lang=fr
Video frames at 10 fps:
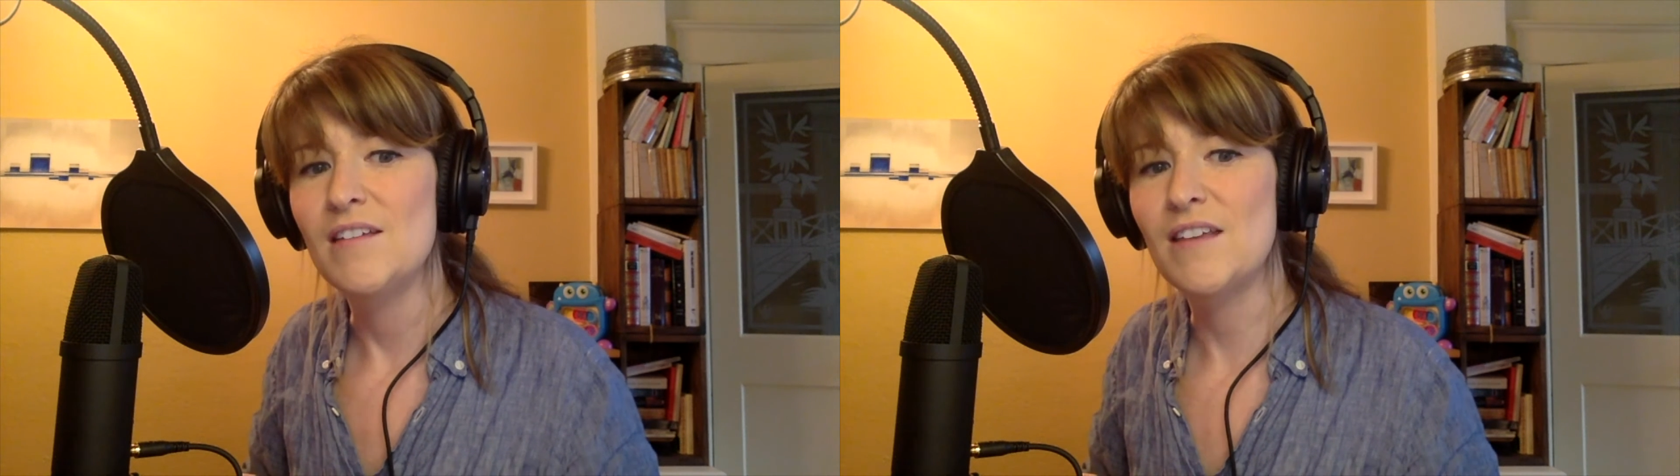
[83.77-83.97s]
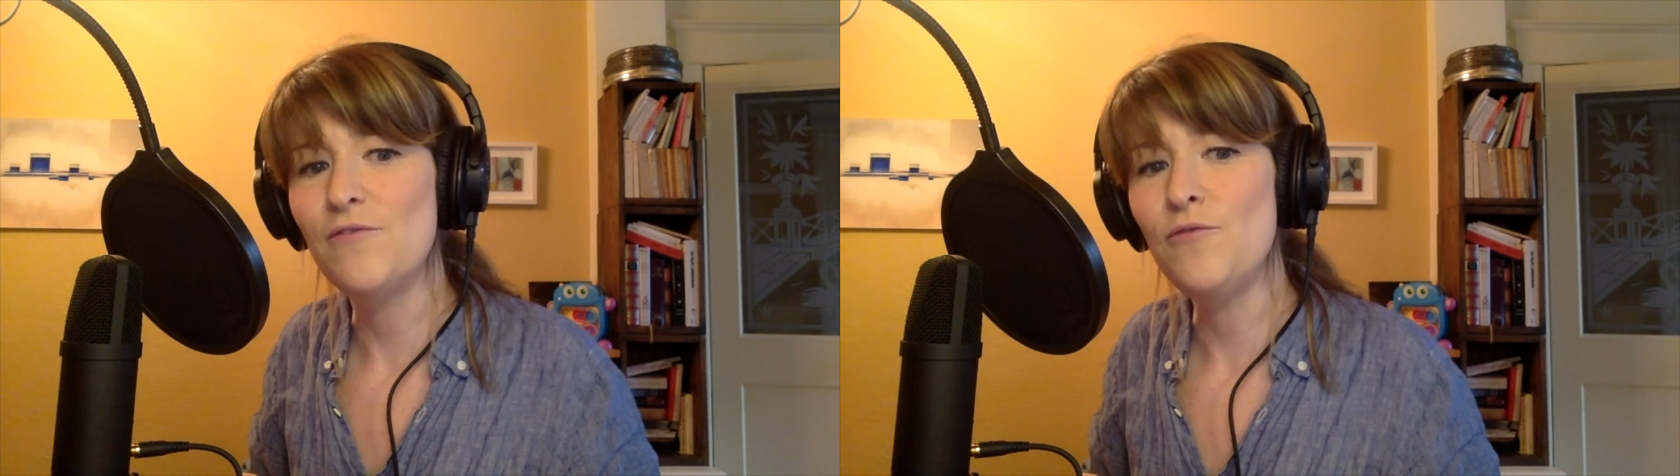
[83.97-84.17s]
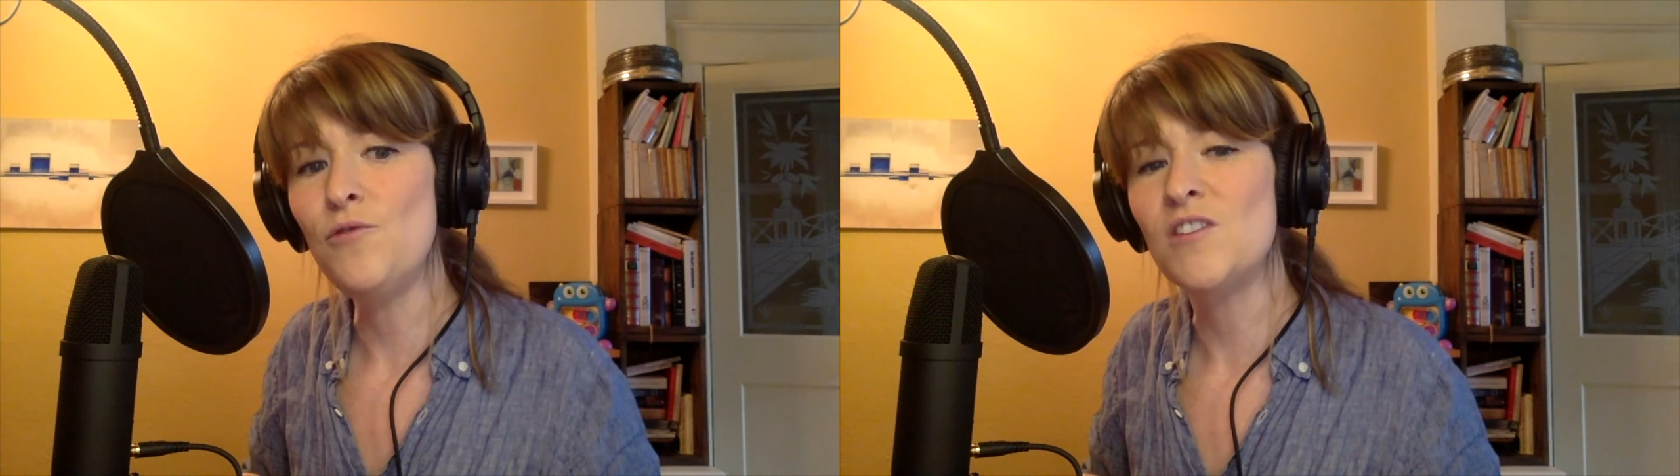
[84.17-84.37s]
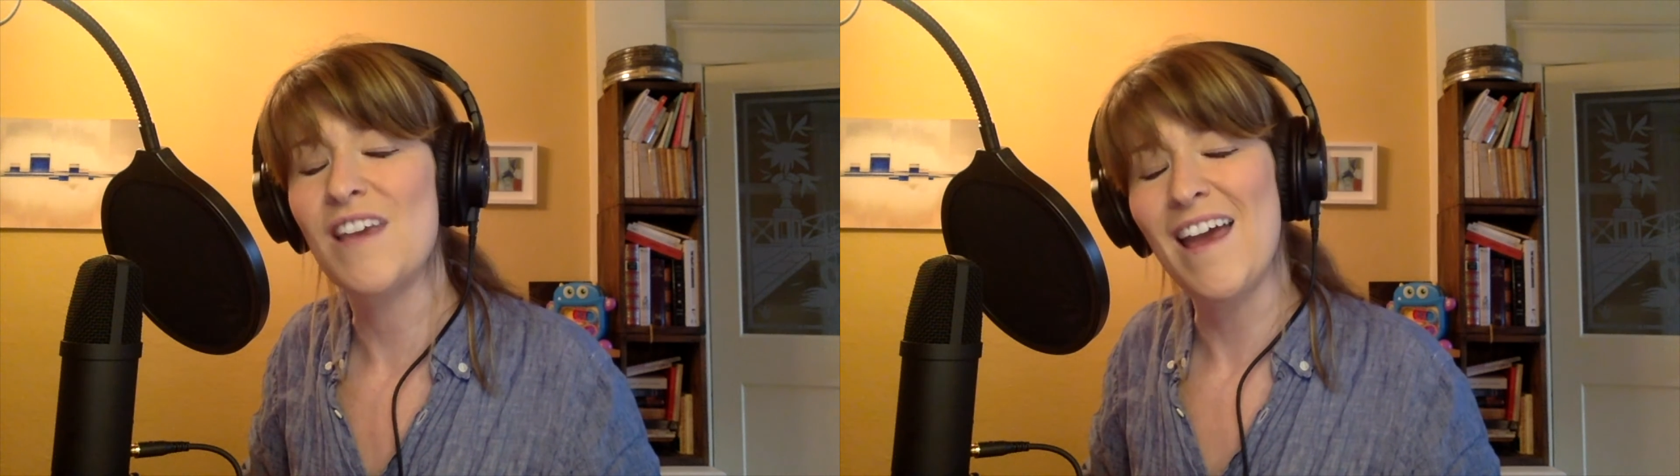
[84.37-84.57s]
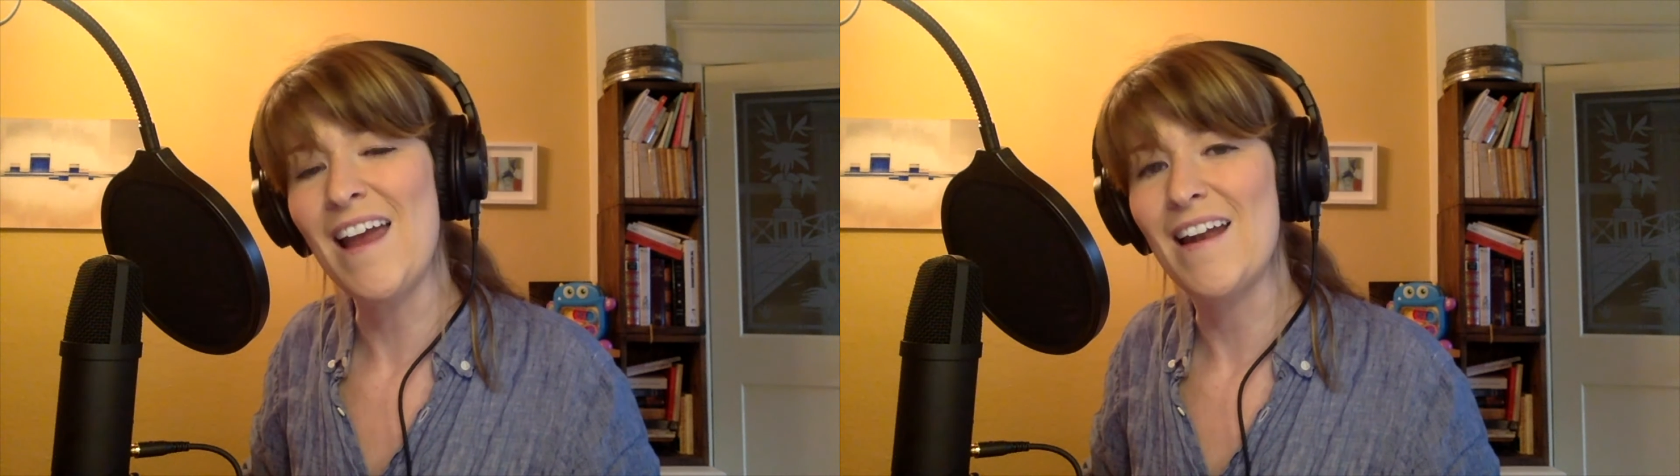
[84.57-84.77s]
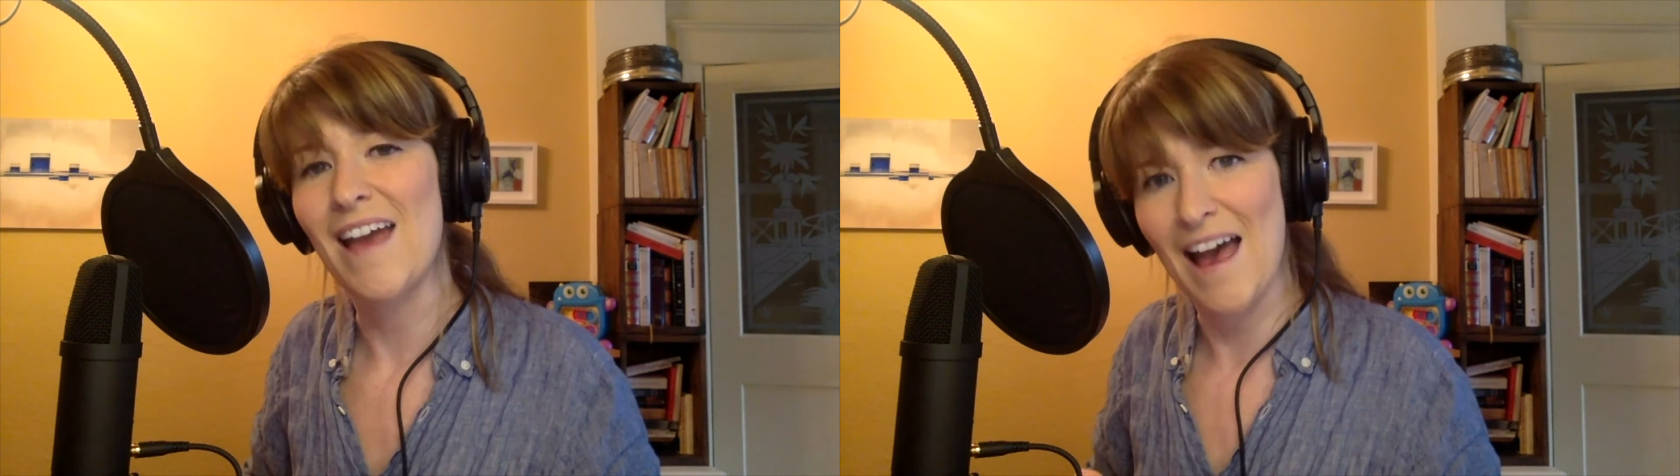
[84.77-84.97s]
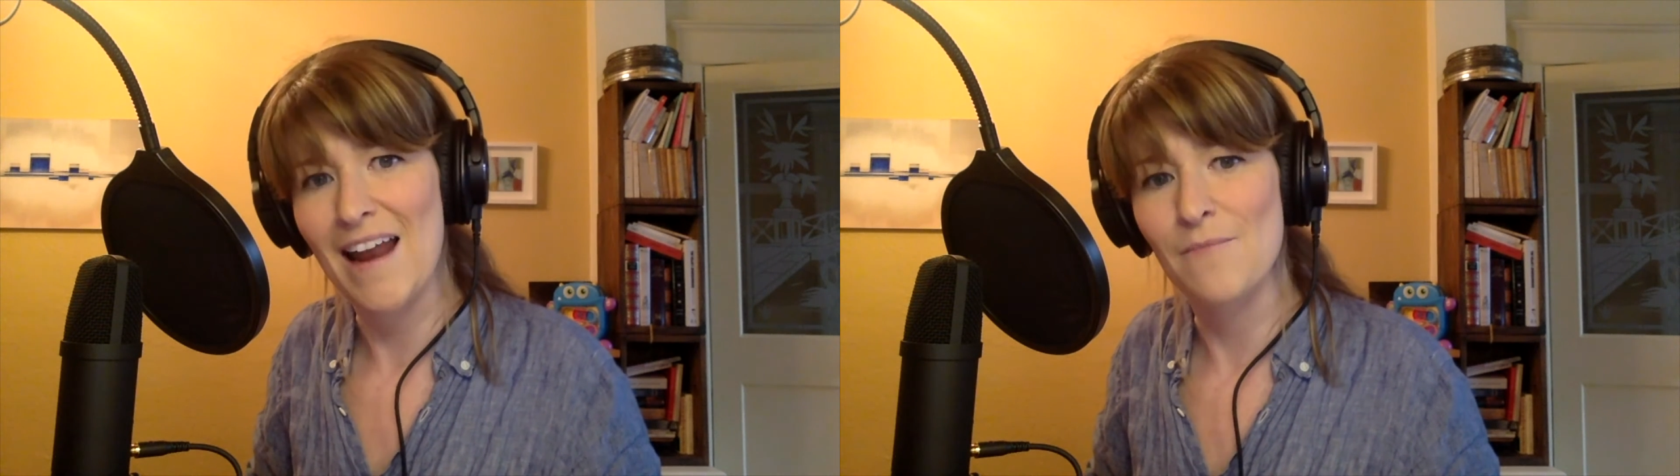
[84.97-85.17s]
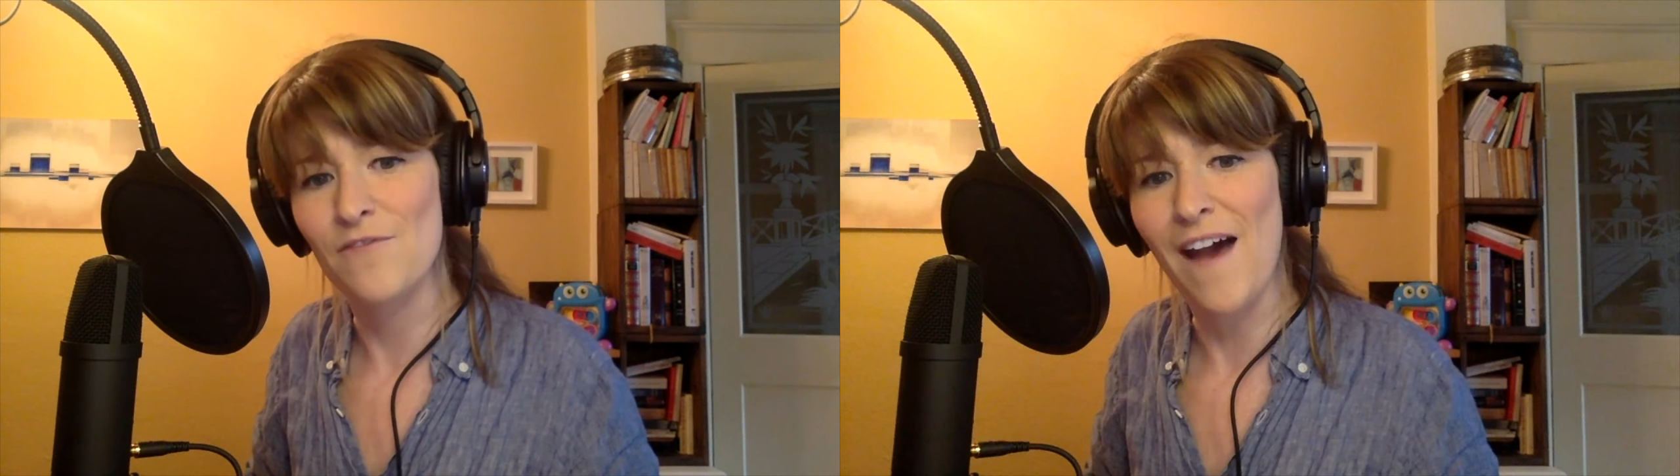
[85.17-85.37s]
Savez-vous ce qu'elle,
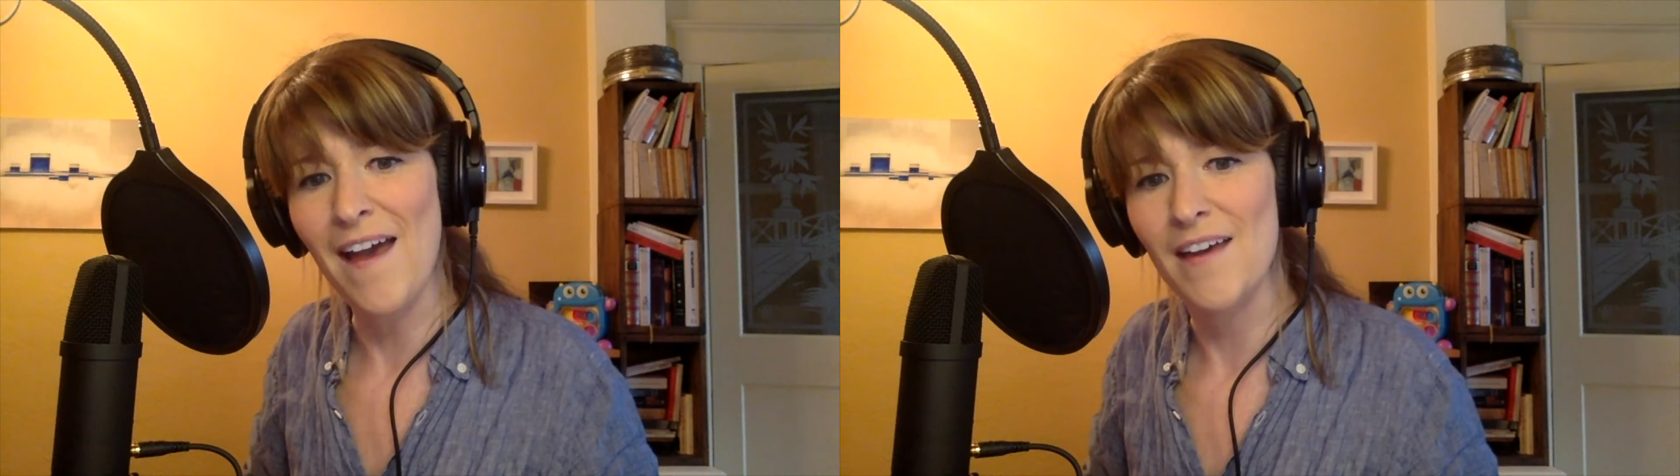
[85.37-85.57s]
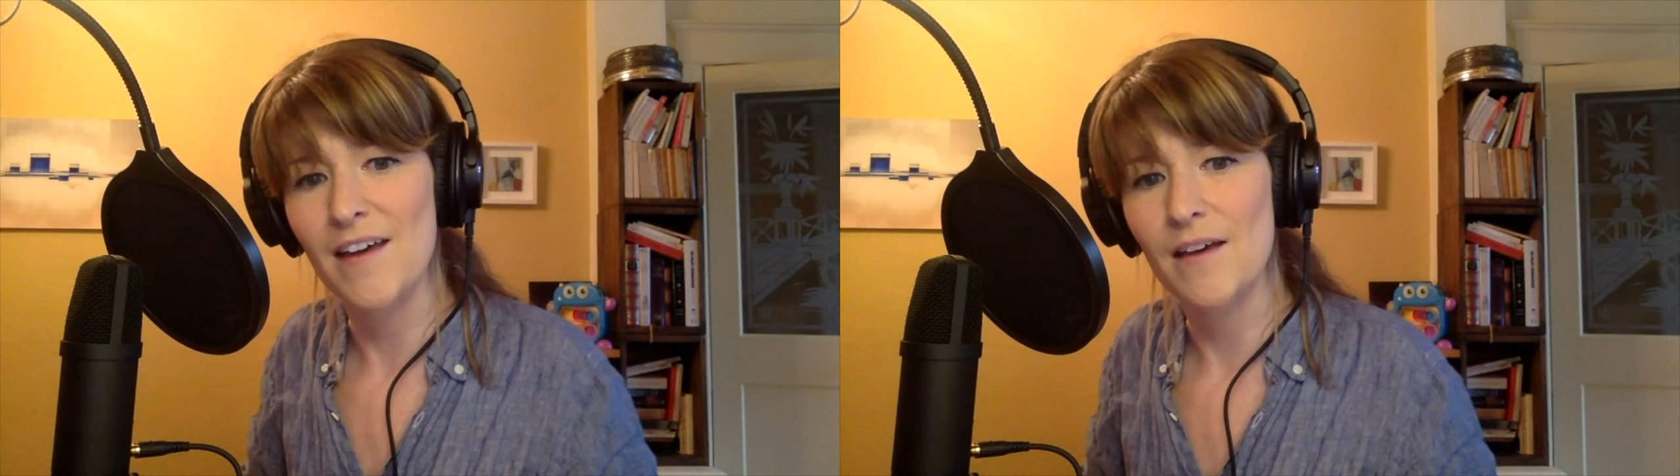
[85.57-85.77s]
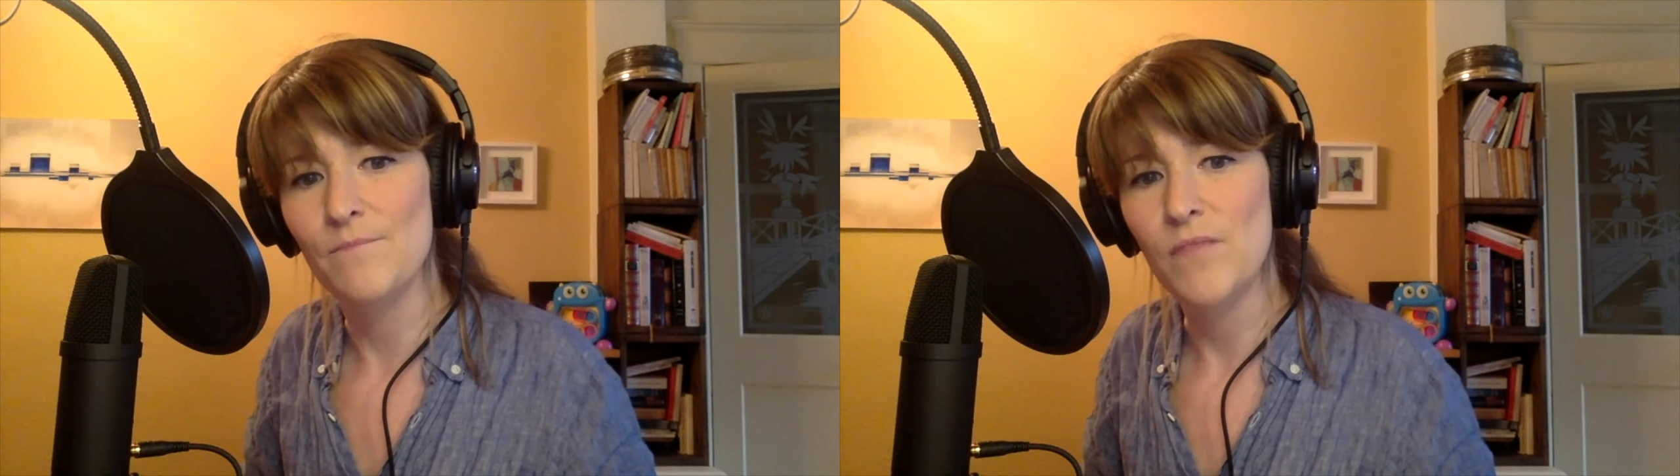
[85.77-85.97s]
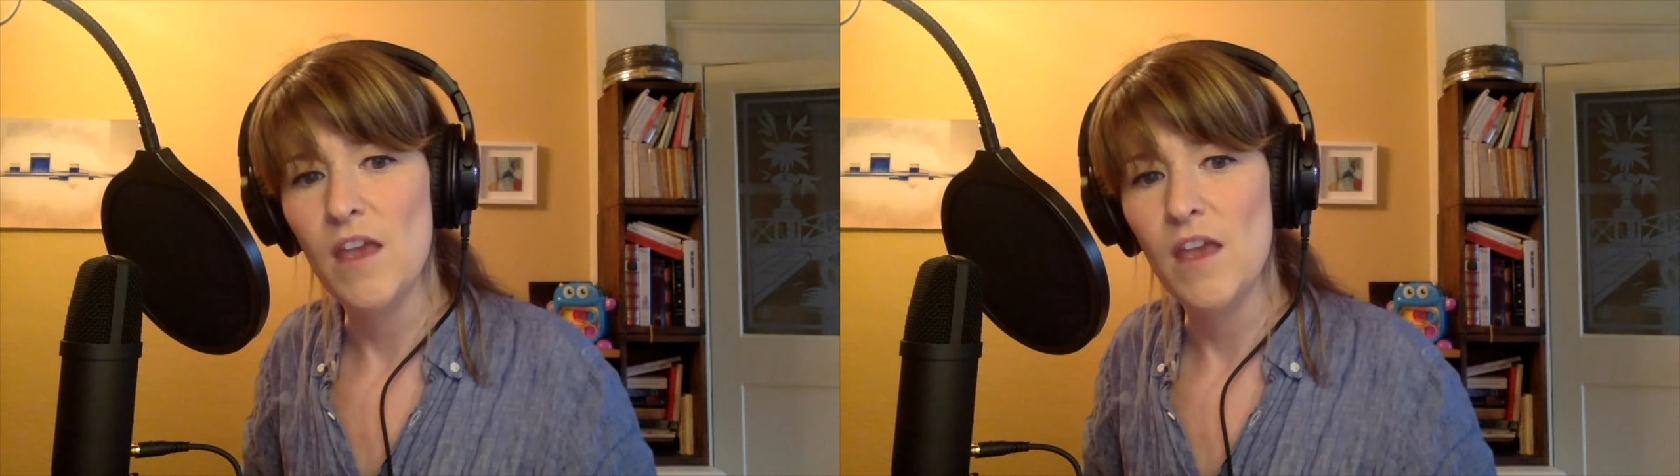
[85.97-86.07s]
allait me faire?